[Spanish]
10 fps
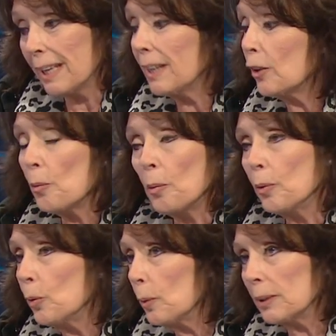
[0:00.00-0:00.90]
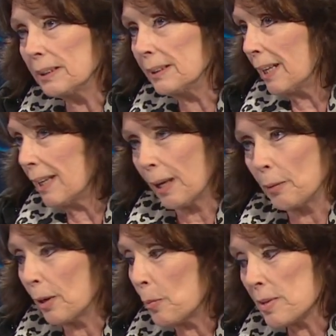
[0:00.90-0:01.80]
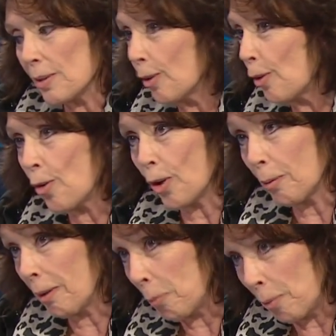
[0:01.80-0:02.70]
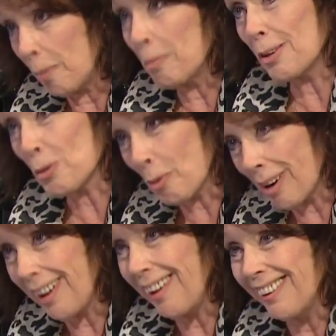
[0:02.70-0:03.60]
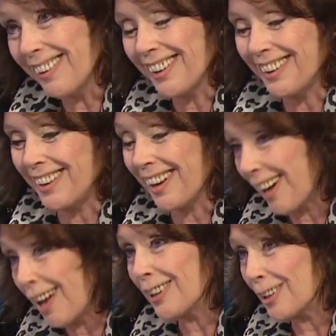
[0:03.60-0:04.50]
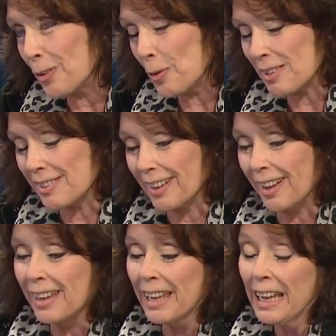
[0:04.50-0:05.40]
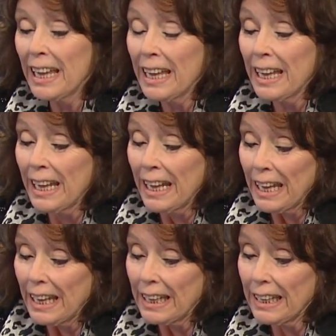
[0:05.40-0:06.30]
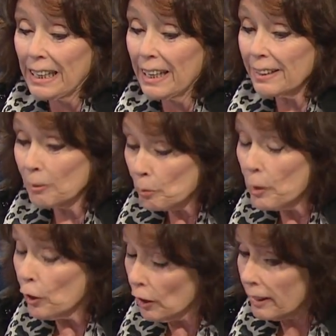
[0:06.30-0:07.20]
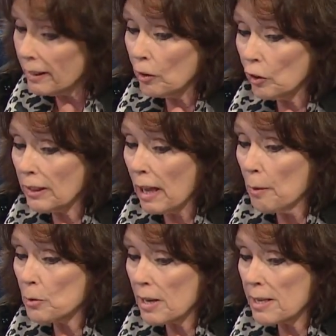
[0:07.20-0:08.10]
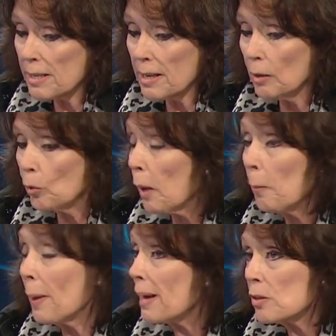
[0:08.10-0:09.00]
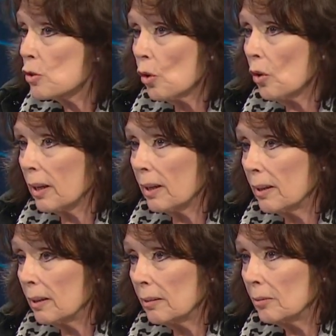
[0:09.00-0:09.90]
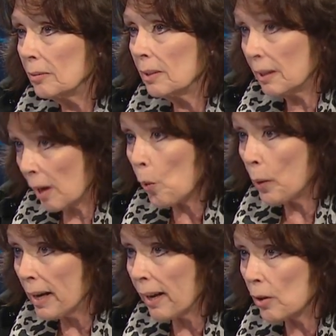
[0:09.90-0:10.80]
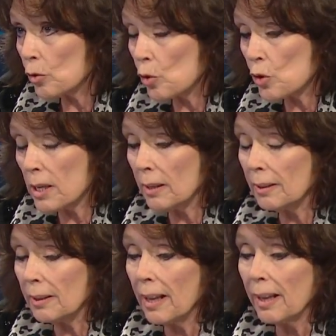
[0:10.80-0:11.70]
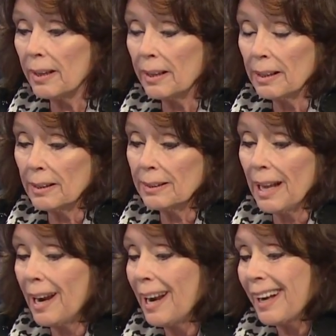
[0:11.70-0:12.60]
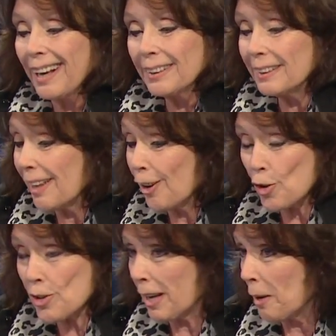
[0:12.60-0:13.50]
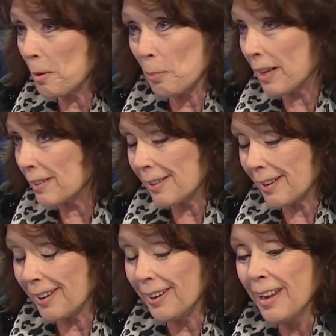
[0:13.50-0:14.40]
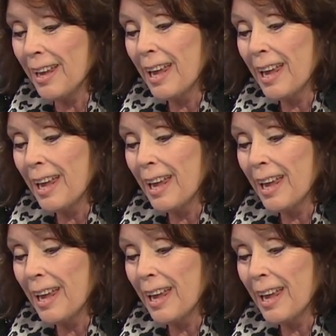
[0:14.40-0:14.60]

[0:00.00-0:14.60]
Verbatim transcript: a seguir con mi vida universitaria que había comenzado en Córdoba, después en Venezuela y acá en la universidad. Y eh, bueno, le digo, estábamos allí en un espacio que era Escuénaga 280, era tal la cantidad de cosas que había para hacer